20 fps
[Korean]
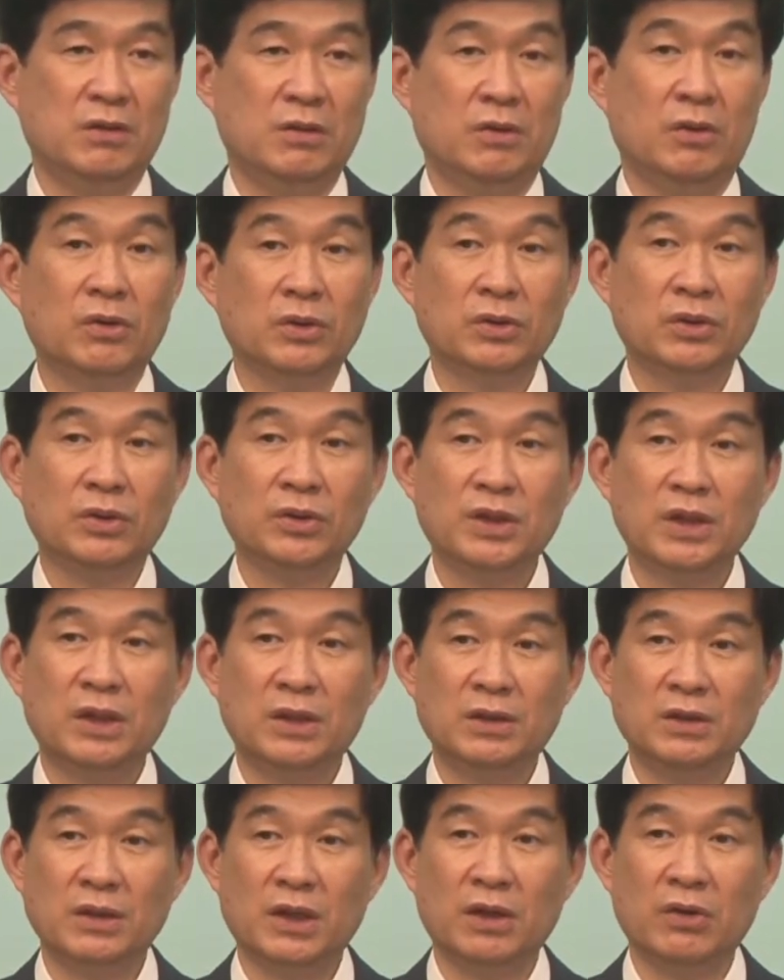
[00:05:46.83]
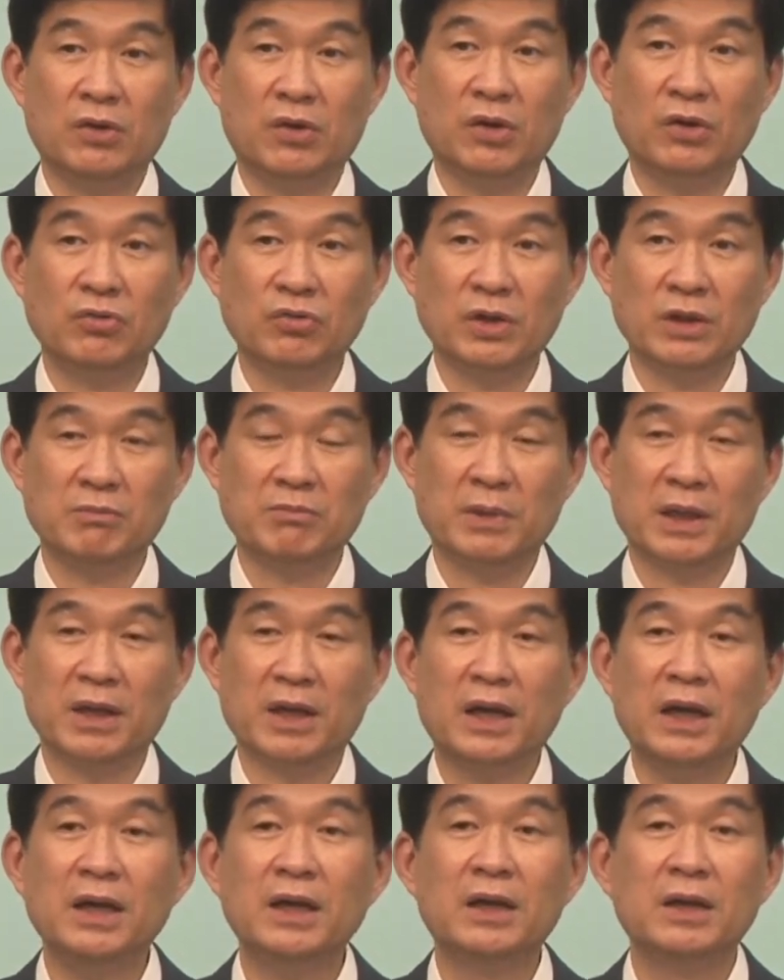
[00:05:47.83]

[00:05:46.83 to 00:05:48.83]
어떻게 하는 게 거룩입니까?